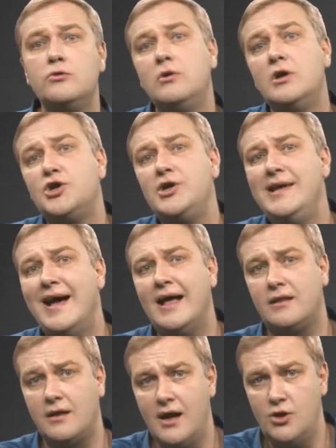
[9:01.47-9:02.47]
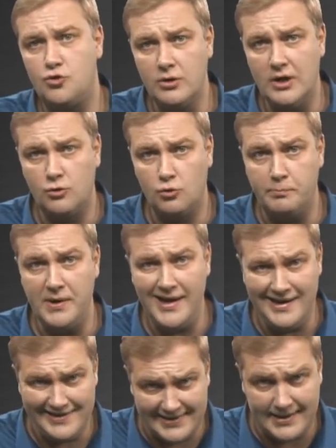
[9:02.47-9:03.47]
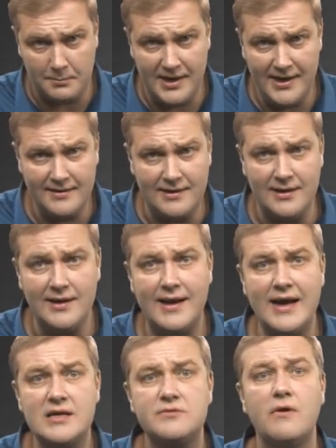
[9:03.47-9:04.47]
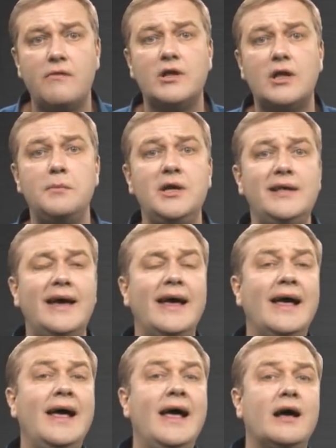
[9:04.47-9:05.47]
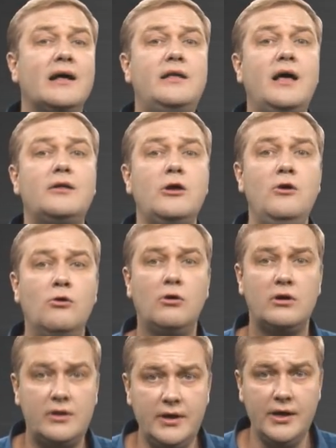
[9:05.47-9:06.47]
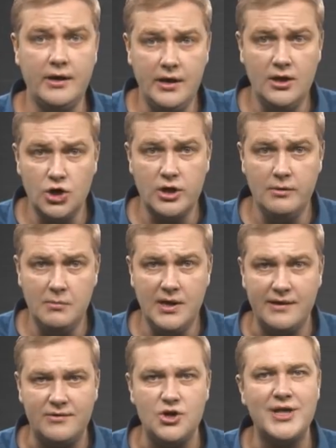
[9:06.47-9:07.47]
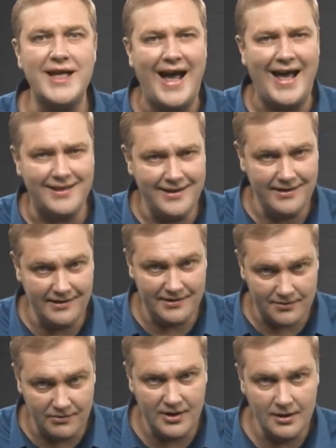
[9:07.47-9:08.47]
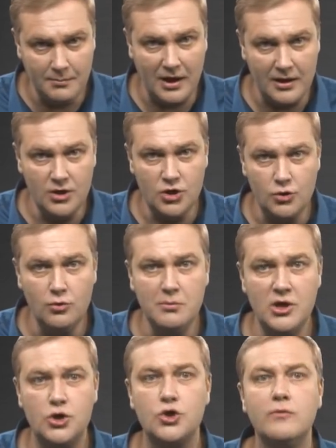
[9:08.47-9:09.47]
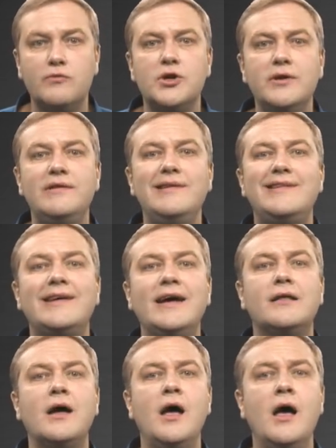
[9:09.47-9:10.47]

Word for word: но даже я трачу на эту прелесть таблетки, лекарства, витамины до трех тыр ежемесячно. А ты действительно, малыш, думаешь, что в 60